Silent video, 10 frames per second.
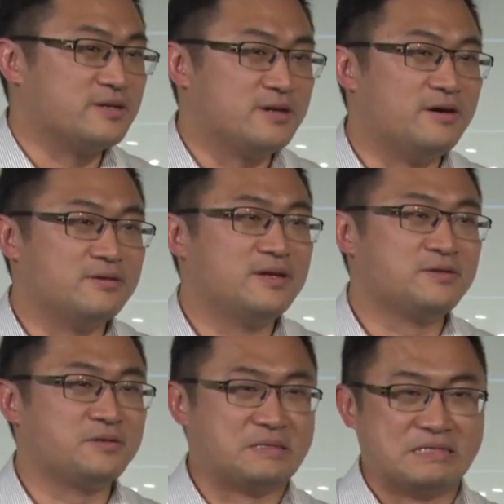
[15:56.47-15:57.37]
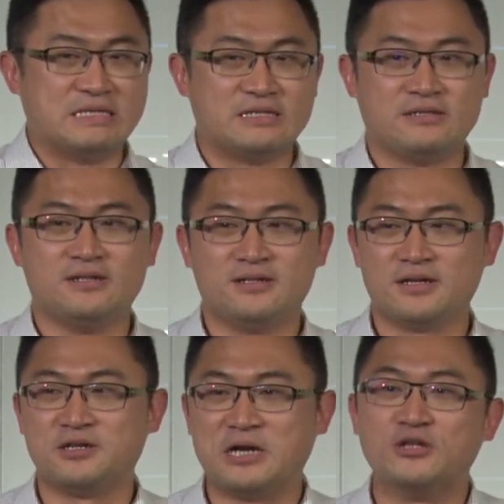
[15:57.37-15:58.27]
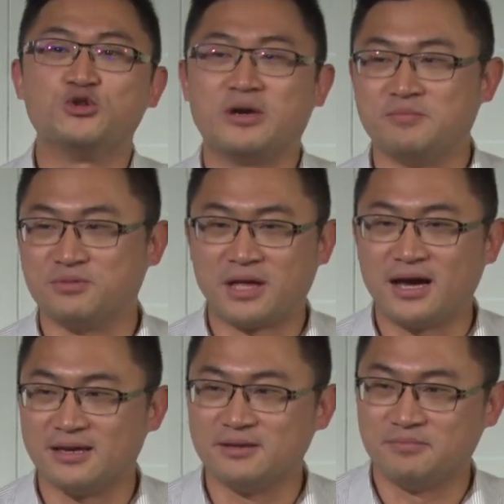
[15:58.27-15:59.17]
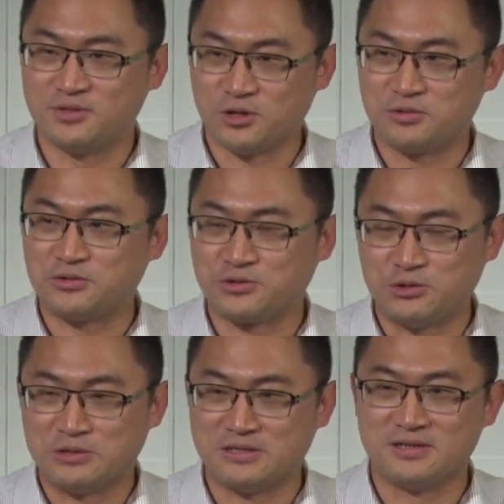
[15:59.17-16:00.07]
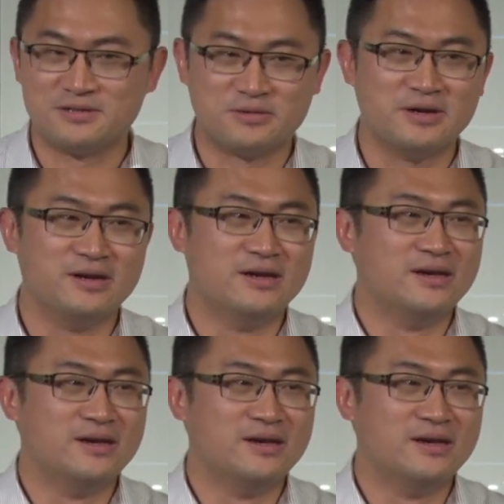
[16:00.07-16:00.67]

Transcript: 好，那时候实习医师的那个人权不太受重重视，所以